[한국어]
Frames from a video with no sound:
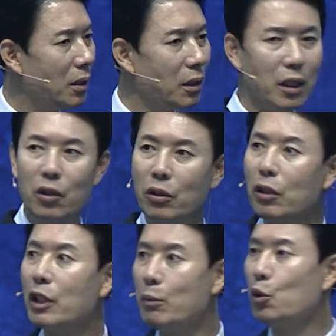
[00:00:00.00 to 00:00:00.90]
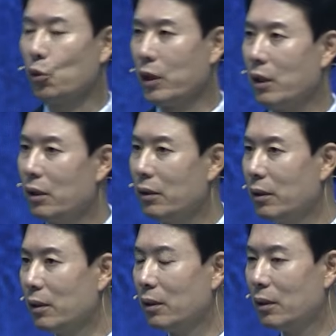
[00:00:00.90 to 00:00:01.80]
이런 느낌을 줬다는 거예요.
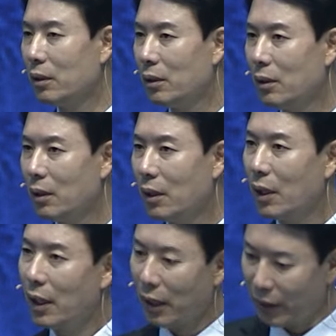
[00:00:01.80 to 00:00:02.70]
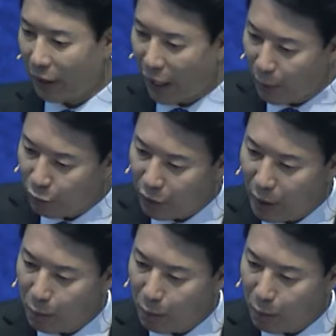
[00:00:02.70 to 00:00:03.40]
그러니까 내부에